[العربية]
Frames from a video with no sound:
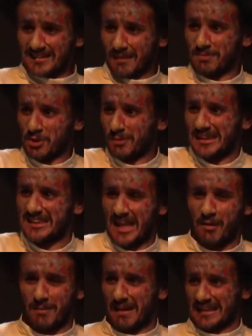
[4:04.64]
طب شو بدي
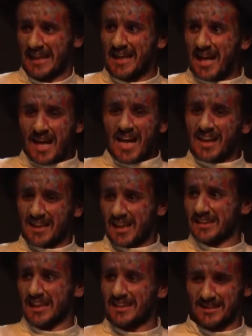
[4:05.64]
اساوي بعدين؟
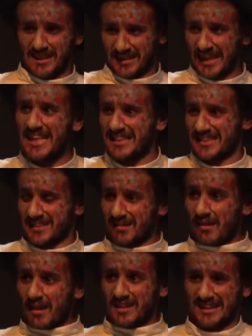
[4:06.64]
رحت قلت التدريس،
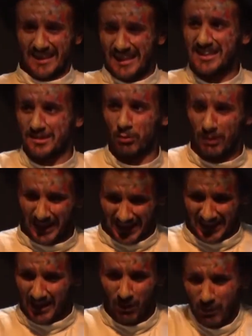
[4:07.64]
التدريس هو
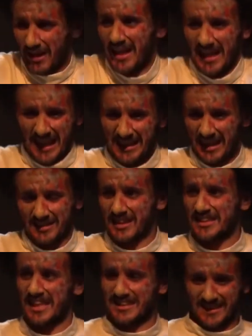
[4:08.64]
هو انا
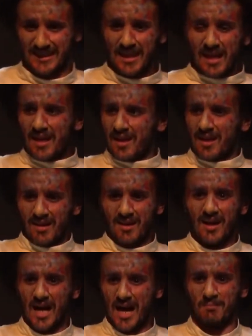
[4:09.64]
اختصاصي
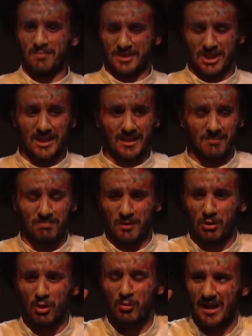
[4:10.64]
قام بيجيني
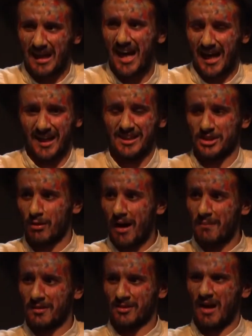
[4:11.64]
بكل وقاحه
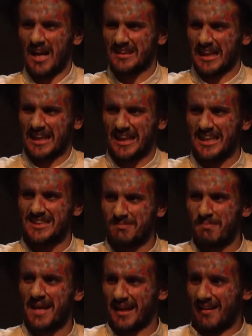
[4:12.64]
الجواب انه قالتك هي
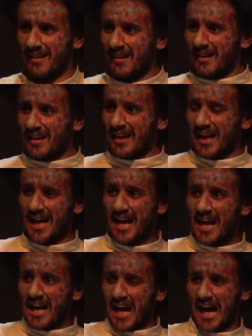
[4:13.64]
سميرة
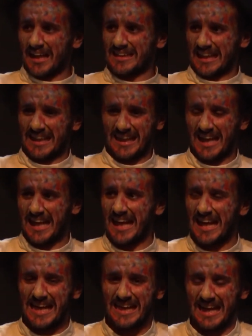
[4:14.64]
قالتك هي
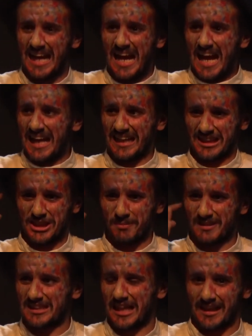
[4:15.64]
هي هي شيء
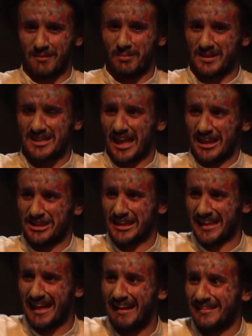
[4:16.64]
بيصنع بيصنع
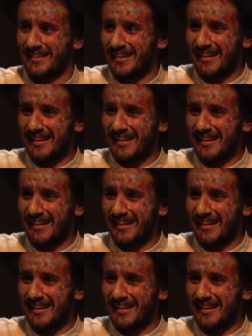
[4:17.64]
جيران